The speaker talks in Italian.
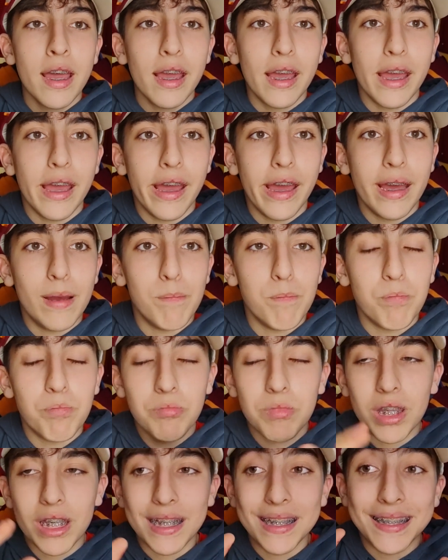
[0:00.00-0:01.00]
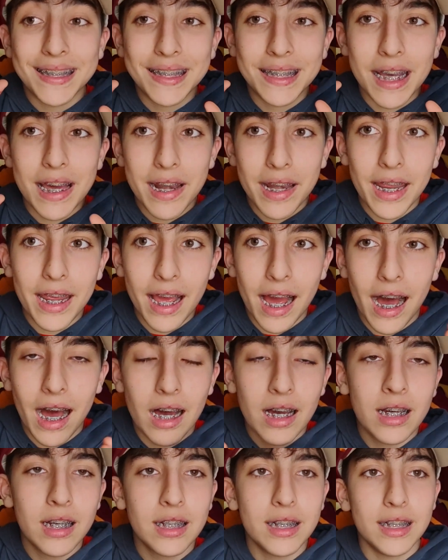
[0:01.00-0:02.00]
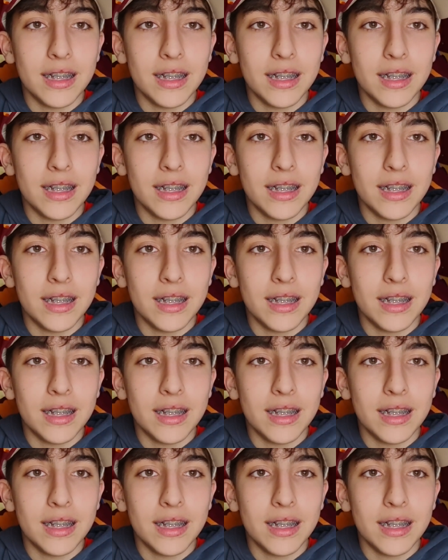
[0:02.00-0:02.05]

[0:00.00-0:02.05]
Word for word: ehm, in Serie A